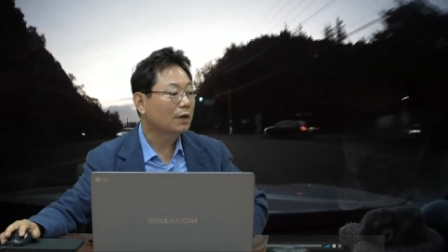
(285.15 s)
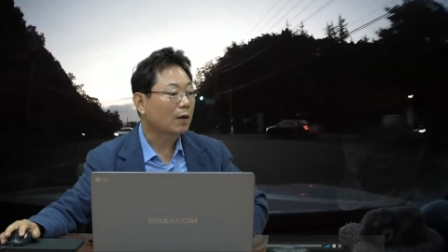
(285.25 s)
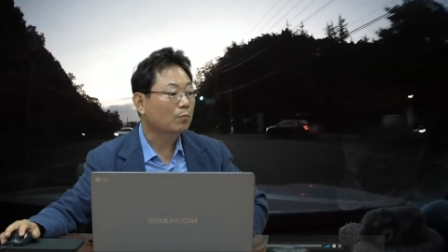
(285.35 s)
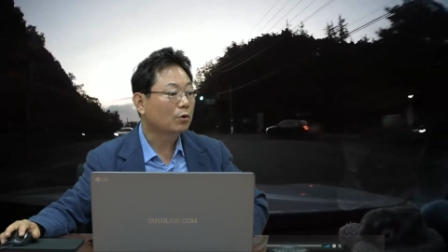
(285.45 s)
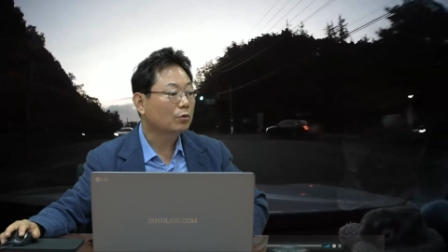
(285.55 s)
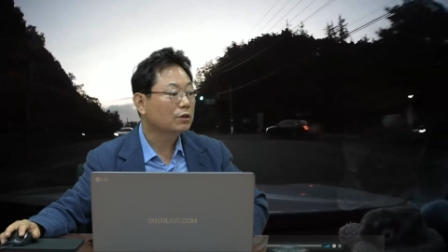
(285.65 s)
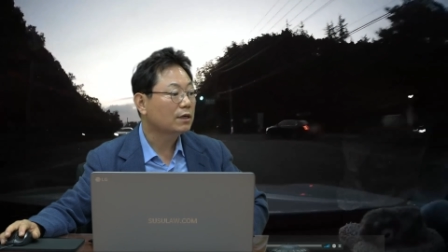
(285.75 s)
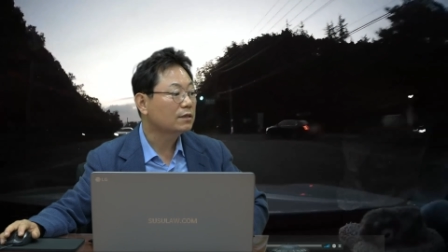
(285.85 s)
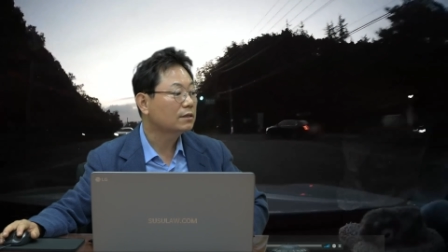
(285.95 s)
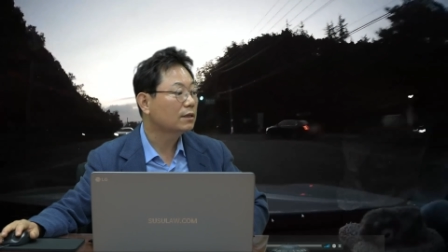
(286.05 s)
양보라고 어디
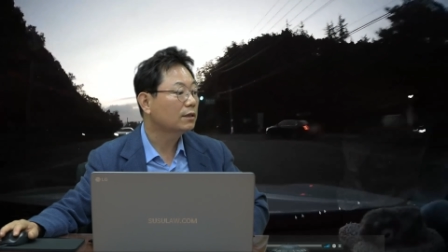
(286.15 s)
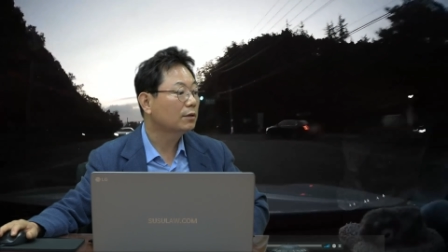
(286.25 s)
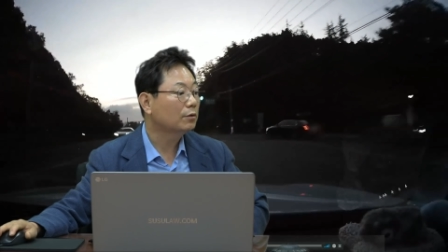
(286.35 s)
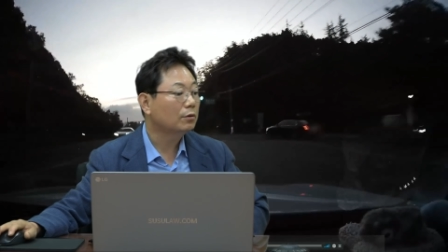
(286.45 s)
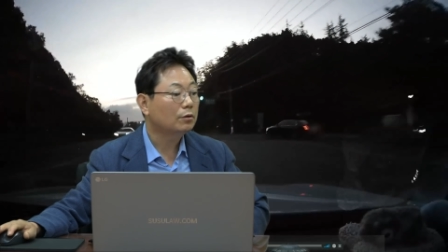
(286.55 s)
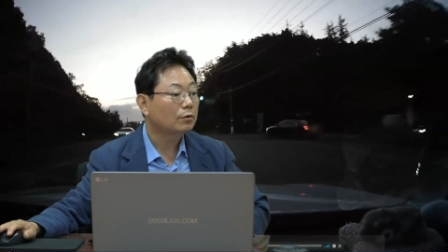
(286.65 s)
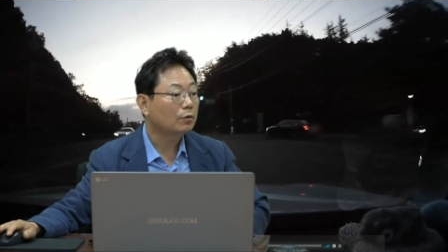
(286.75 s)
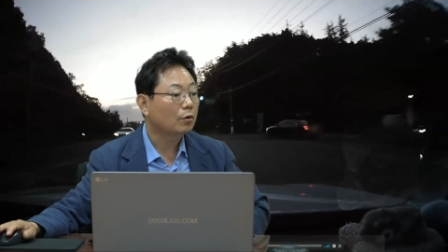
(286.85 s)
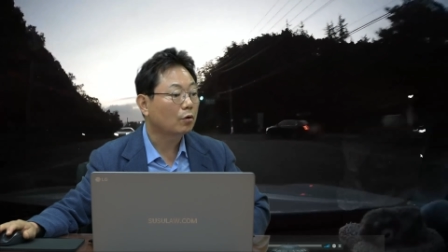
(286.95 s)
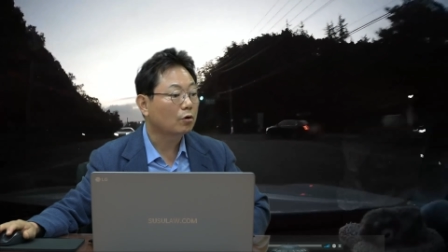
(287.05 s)
돼 있을 텐데요.
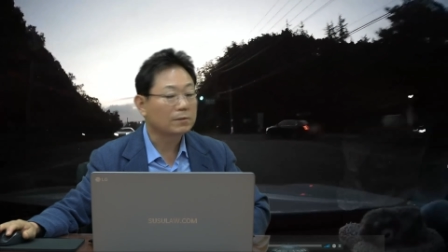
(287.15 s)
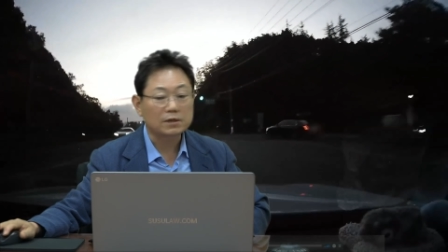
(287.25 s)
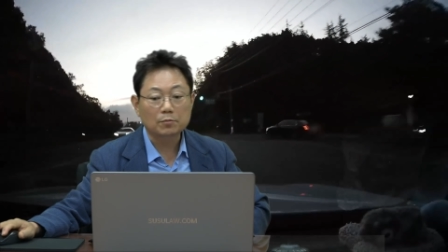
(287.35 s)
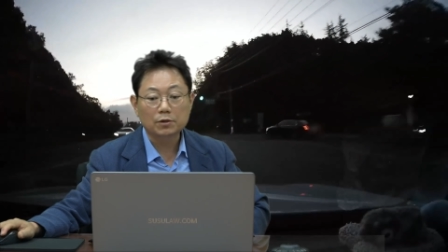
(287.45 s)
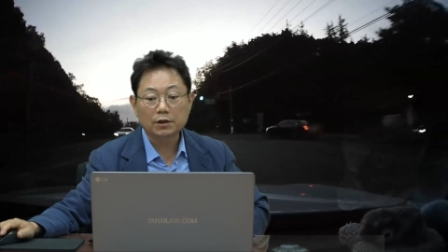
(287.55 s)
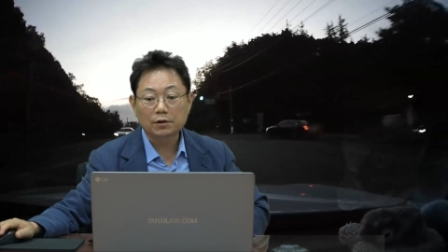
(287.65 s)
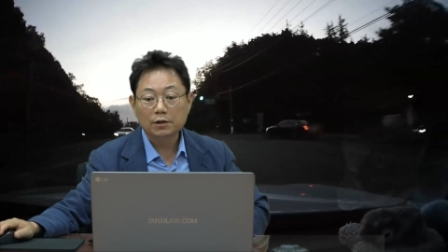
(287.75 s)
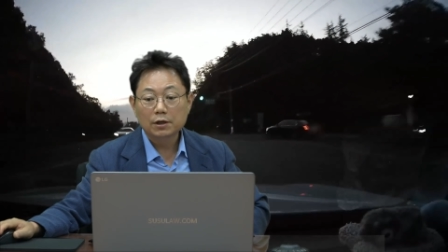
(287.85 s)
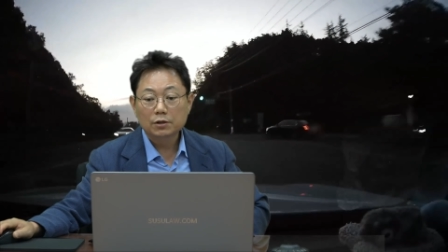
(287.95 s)
어, 꼼꼼해서 안 보이나요?